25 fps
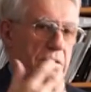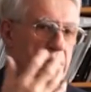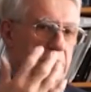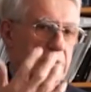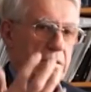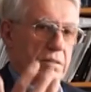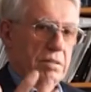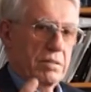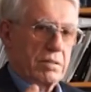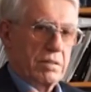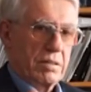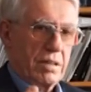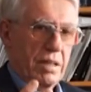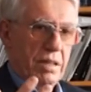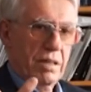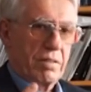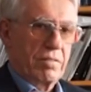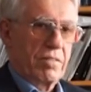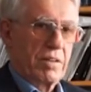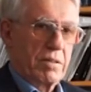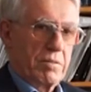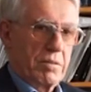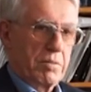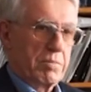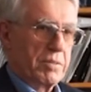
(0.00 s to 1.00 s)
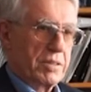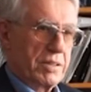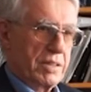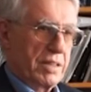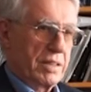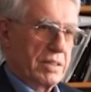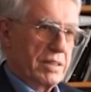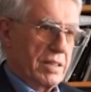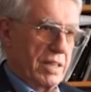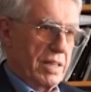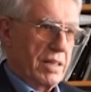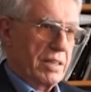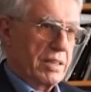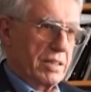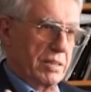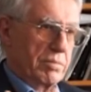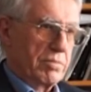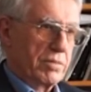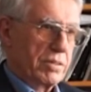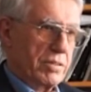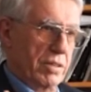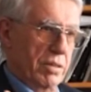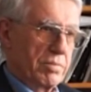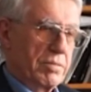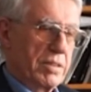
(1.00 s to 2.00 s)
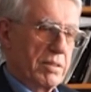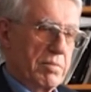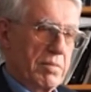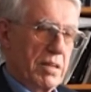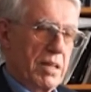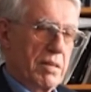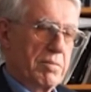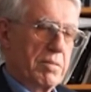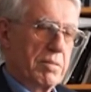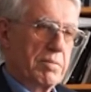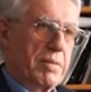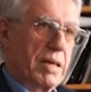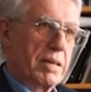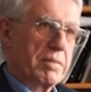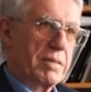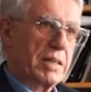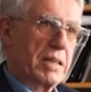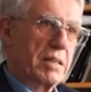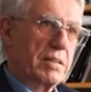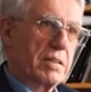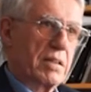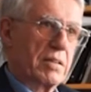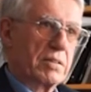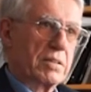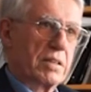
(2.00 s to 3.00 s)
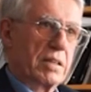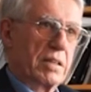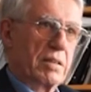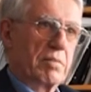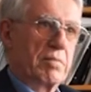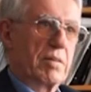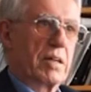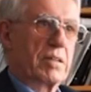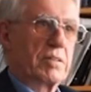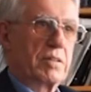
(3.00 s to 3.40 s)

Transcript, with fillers: Das ist, eine Firma muss ja sagen, ich muss optimal mit meinem Geld ausgeben.